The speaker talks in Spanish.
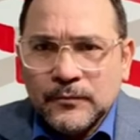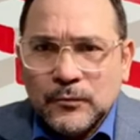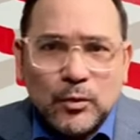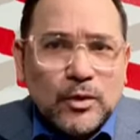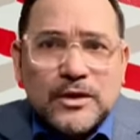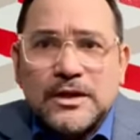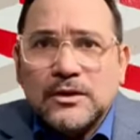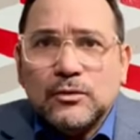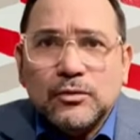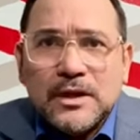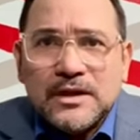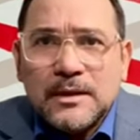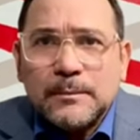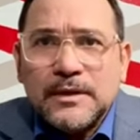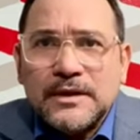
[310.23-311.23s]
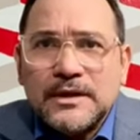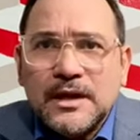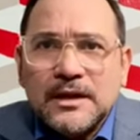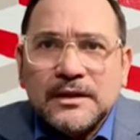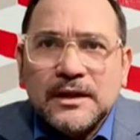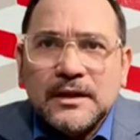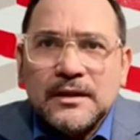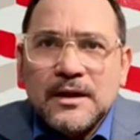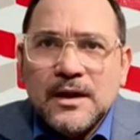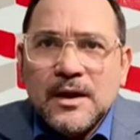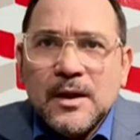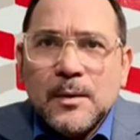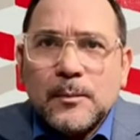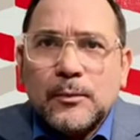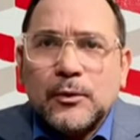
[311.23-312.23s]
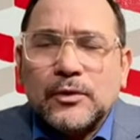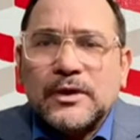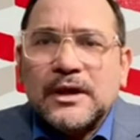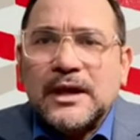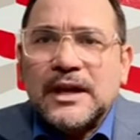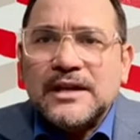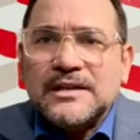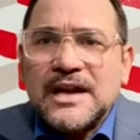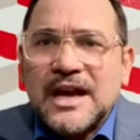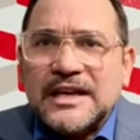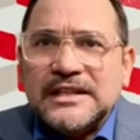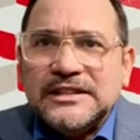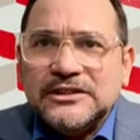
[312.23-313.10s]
no es ninguna independiente, porque ella